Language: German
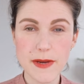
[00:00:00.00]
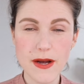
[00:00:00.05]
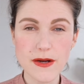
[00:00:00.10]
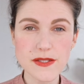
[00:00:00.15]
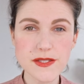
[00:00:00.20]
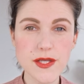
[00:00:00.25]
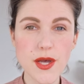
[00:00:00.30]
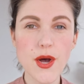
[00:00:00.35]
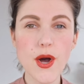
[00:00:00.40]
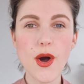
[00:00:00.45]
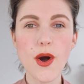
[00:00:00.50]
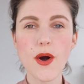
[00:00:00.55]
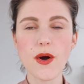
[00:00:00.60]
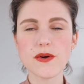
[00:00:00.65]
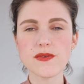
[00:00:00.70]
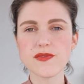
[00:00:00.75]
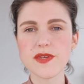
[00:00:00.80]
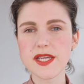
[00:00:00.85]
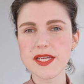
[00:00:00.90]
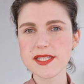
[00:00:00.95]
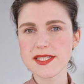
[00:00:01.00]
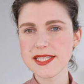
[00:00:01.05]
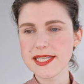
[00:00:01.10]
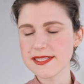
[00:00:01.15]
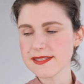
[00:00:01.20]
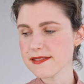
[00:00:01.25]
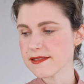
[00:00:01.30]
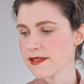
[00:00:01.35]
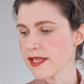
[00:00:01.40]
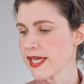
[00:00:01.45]
aus und
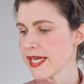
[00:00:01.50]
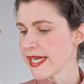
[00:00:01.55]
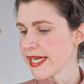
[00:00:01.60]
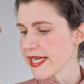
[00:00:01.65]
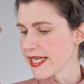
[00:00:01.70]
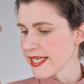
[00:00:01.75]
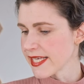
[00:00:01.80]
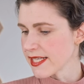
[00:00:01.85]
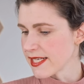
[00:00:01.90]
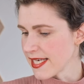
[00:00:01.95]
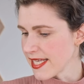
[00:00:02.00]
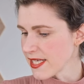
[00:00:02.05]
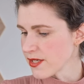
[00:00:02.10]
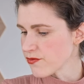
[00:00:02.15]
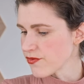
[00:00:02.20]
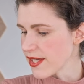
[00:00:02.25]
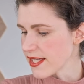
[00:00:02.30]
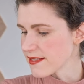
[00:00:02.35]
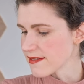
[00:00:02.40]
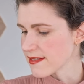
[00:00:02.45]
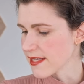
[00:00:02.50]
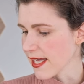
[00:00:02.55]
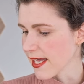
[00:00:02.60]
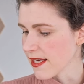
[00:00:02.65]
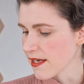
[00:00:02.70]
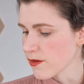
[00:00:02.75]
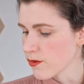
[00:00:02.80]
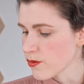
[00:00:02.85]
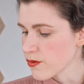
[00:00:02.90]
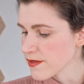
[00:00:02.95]
währenddessen legen wir jetzt
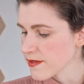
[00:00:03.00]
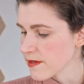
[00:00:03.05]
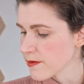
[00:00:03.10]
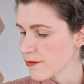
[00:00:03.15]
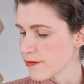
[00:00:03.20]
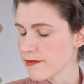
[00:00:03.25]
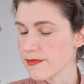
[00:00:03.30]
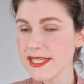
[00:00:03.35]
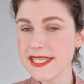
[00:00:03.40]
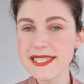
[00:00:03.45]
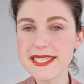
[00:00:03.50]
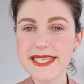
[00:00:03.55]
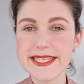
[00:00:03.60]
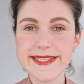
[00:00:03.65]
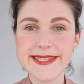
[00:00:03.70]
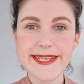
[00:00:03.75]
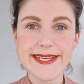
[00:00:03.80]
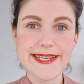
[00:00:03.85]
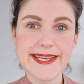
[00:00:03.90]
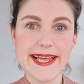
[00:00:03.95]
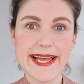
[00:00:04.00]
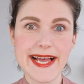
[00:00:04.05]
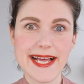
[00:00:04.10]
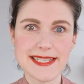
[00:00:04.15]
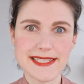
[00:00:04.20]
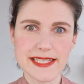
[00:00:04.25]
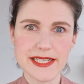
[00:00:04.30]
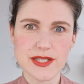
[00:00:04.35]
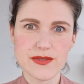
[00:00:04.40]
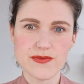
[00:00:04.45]
direkt los mit den
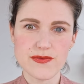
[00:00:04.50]
anderen